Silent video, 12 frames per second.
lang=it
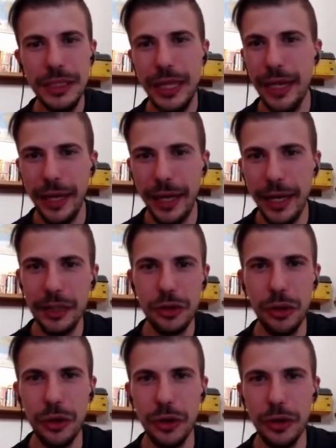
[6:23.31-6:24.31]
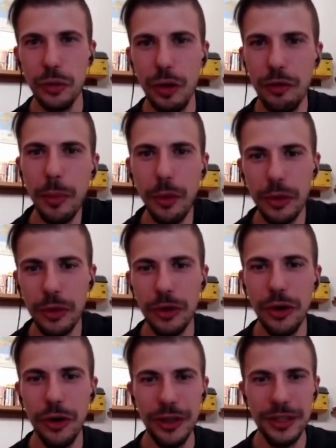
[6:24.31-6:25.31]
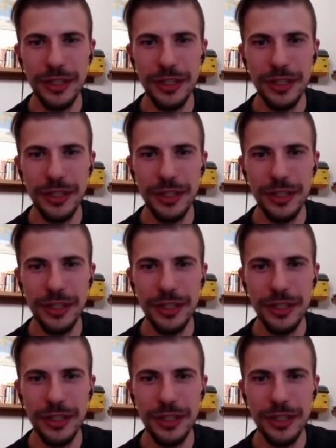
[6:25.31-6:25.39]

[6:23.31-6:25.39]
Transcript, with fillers: e entro in un nuovo mondo,